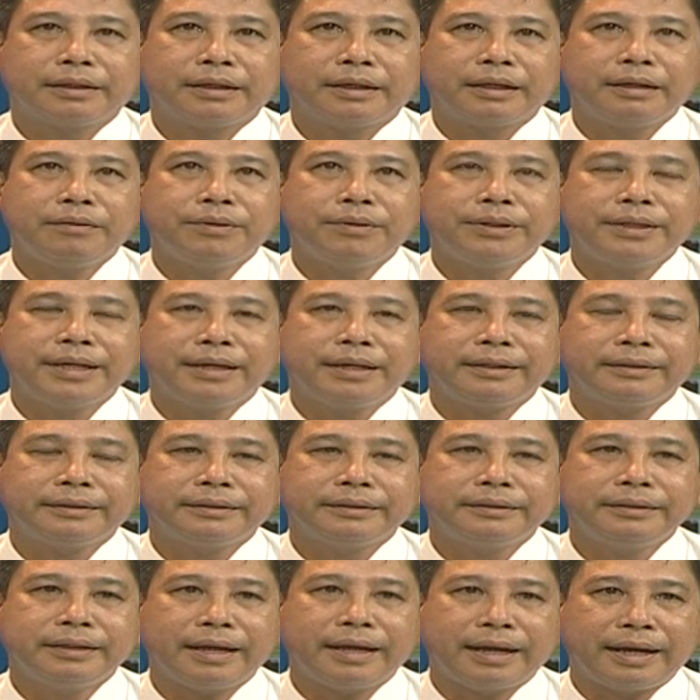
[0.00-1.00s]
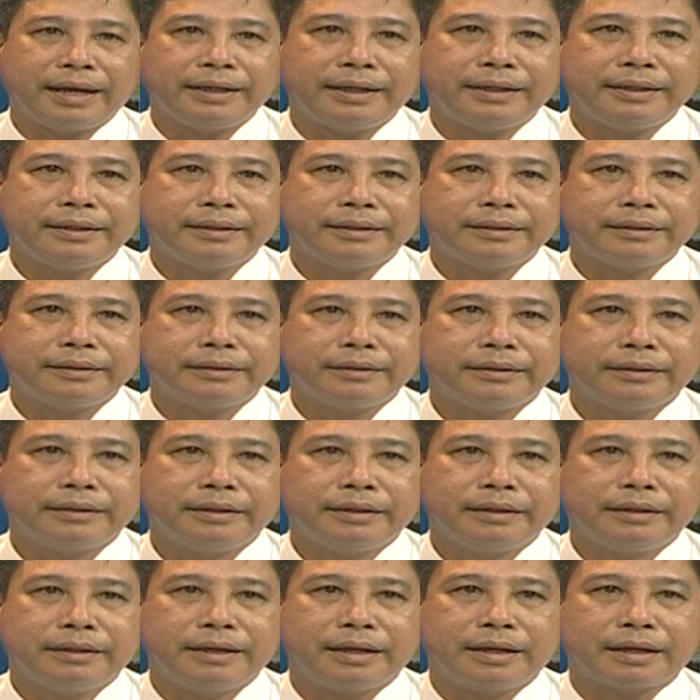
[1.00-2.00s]
cái nguyên nhân thứ hai á,
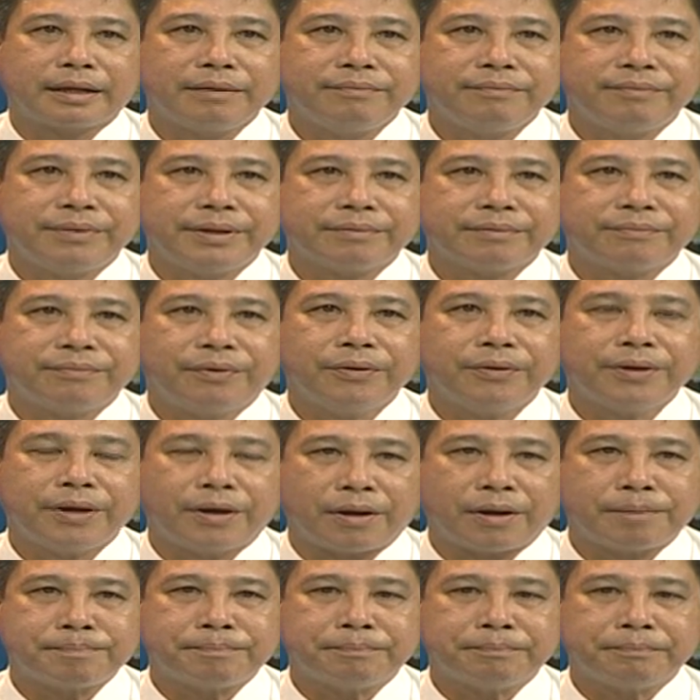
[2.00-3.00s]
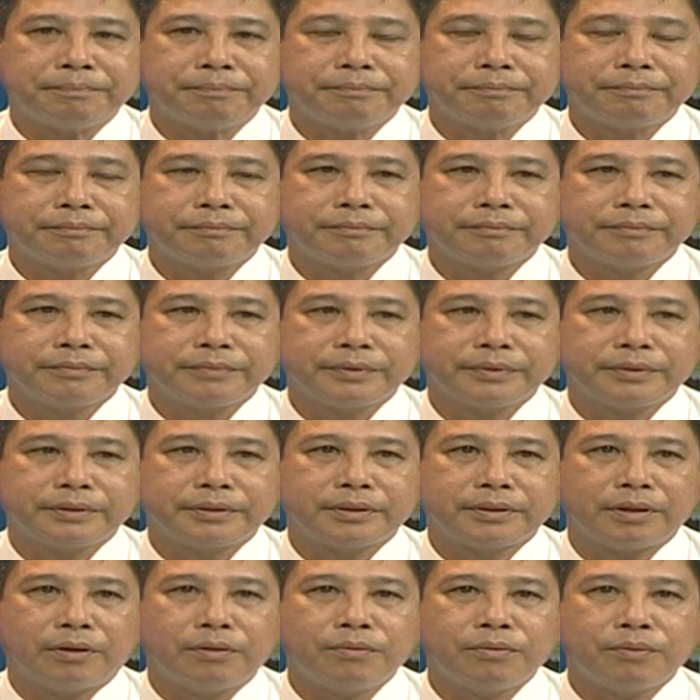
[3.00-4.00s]
là cái việc phối hợp
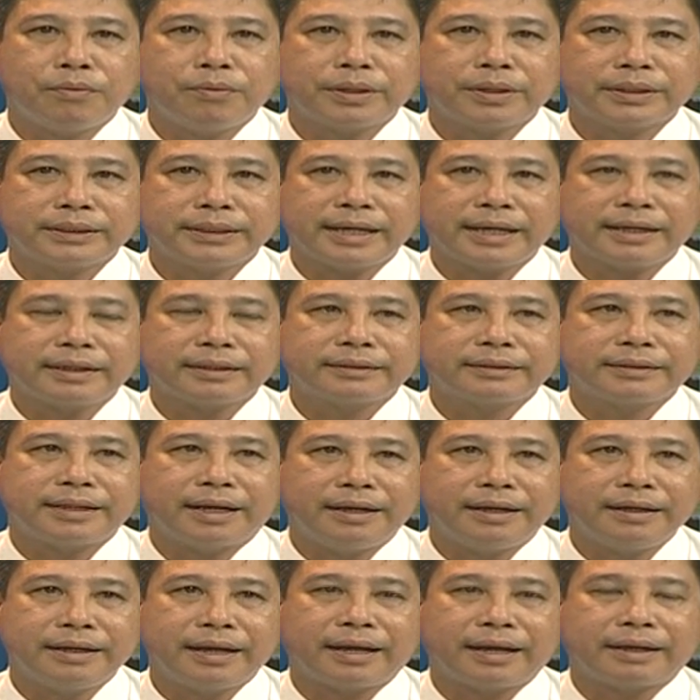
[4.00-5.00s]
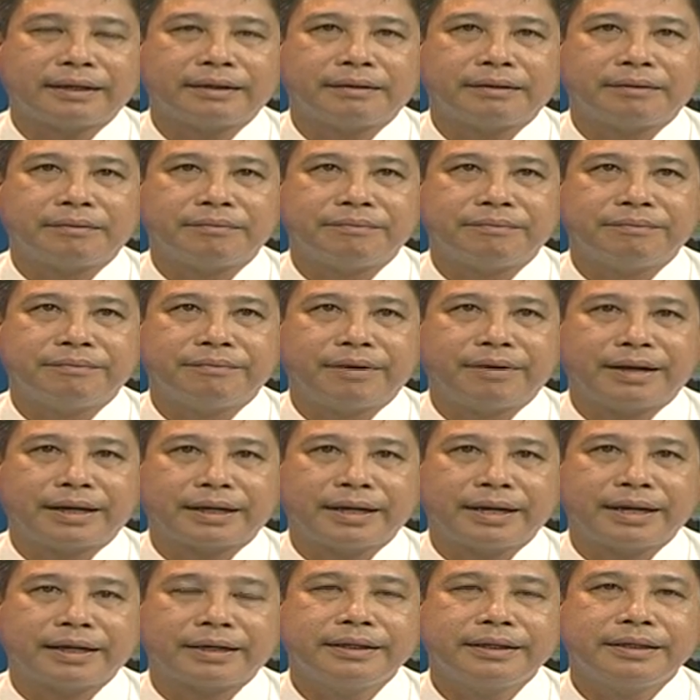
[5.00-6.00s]
chỗ của các sở ngành và
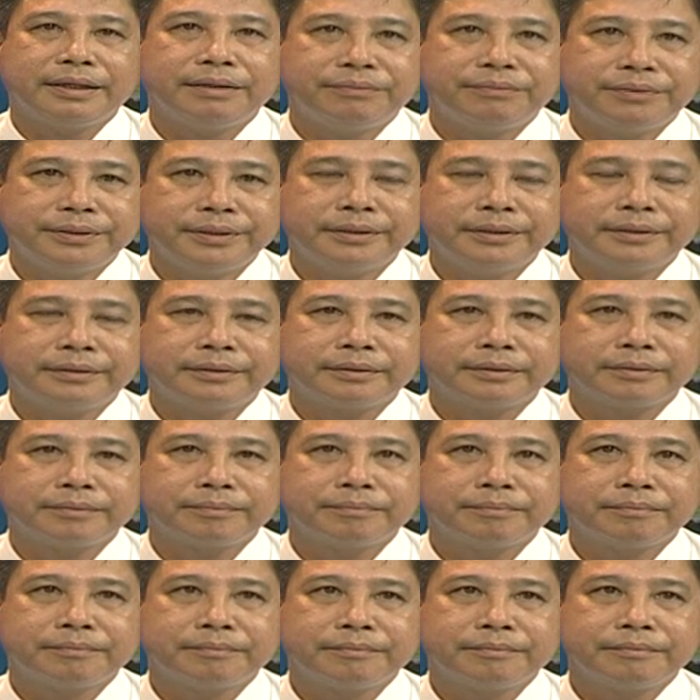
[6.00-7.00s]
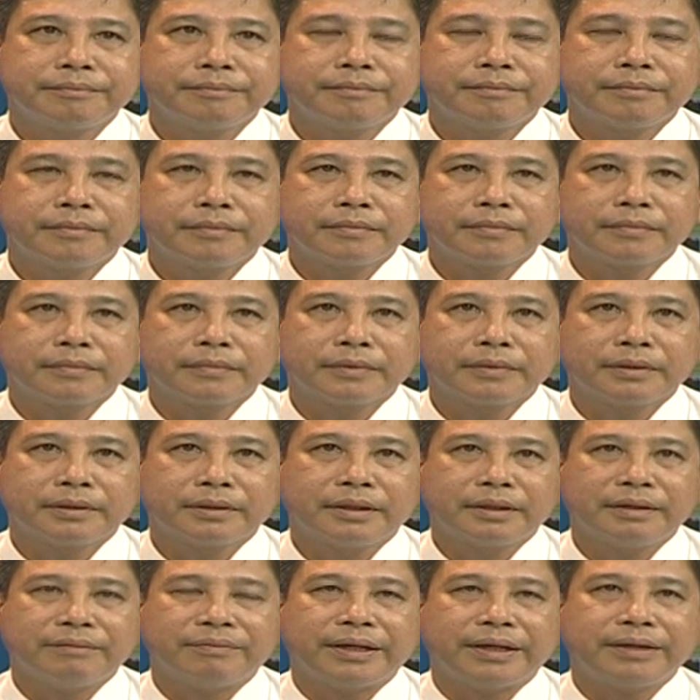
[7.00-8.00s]
các cái địa phương
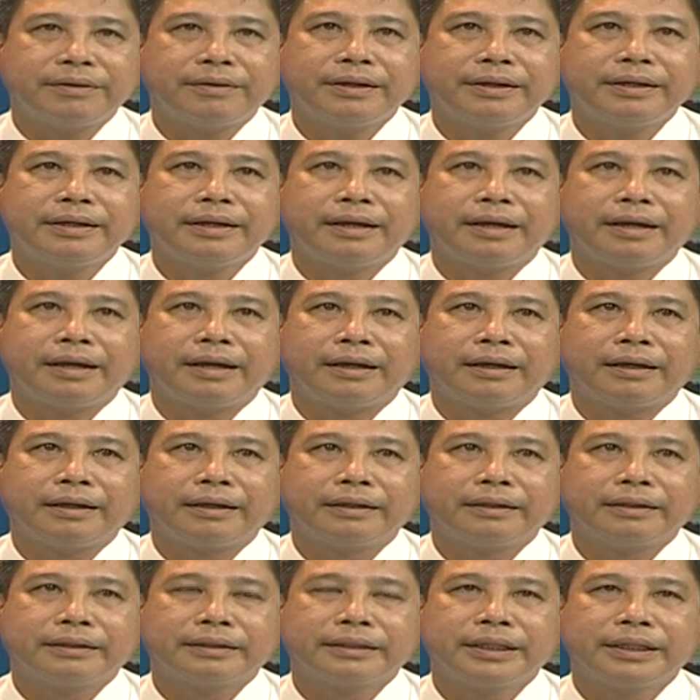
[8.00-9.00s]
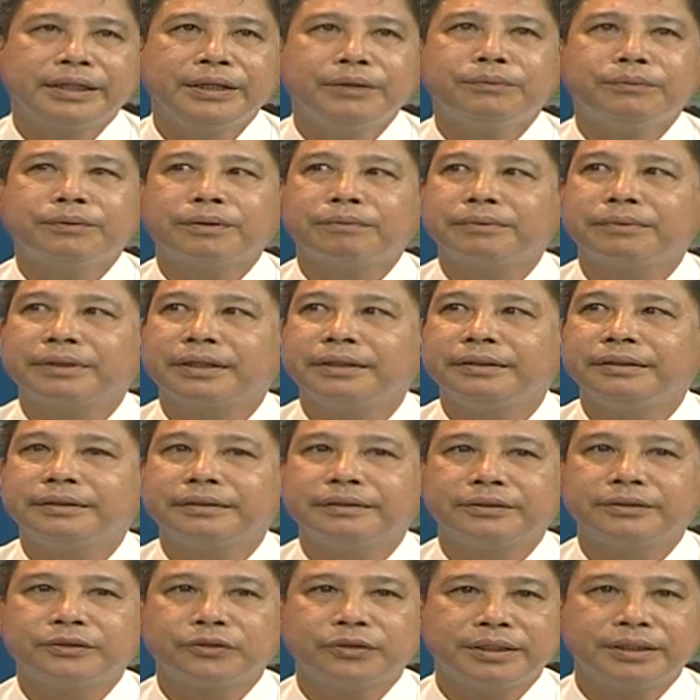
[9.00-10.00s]
thì phải nói là thiếu thông tin
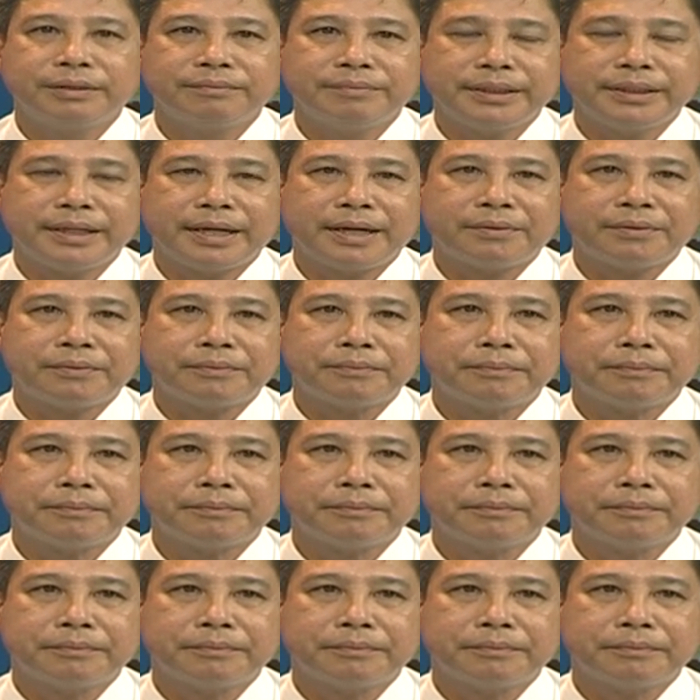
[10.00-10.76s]
thường xuyên với nhau